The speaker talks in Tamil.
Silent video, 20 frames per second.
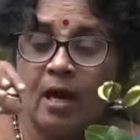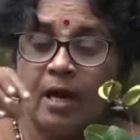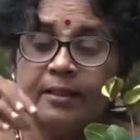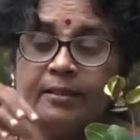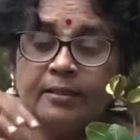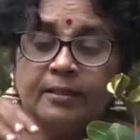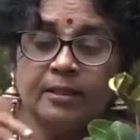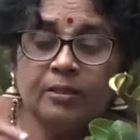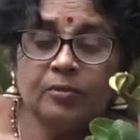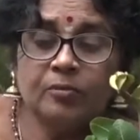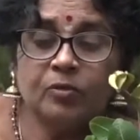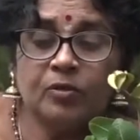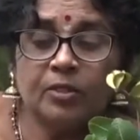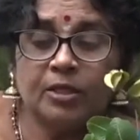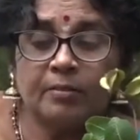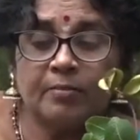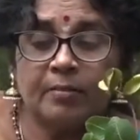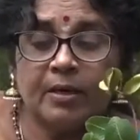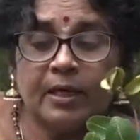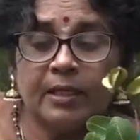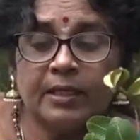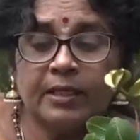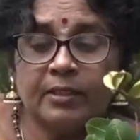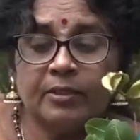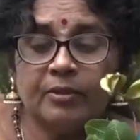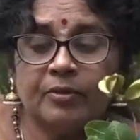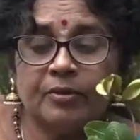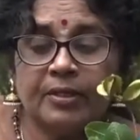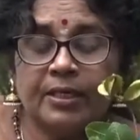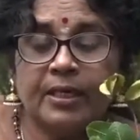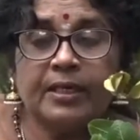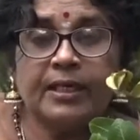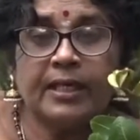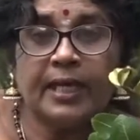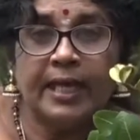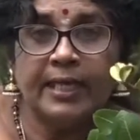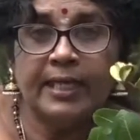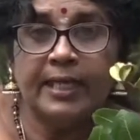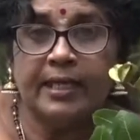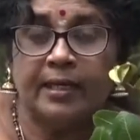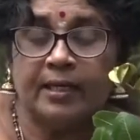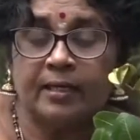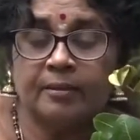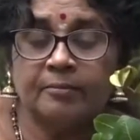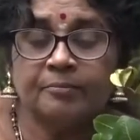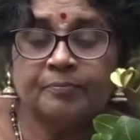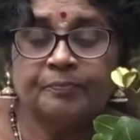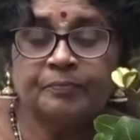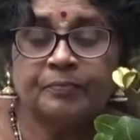அடுத்தது முக்கியமாக இதனுடைய கனிகள்